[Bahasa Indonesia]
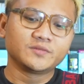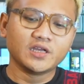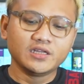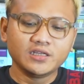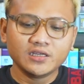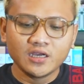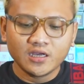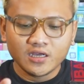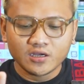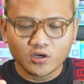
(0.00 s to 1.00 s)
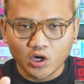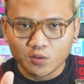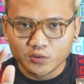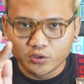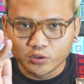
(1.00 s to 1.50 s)
Jadi
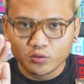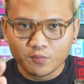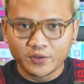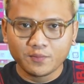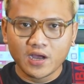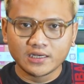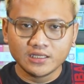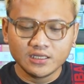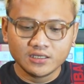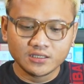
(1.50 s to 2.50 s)
kalau menurut gue pribadi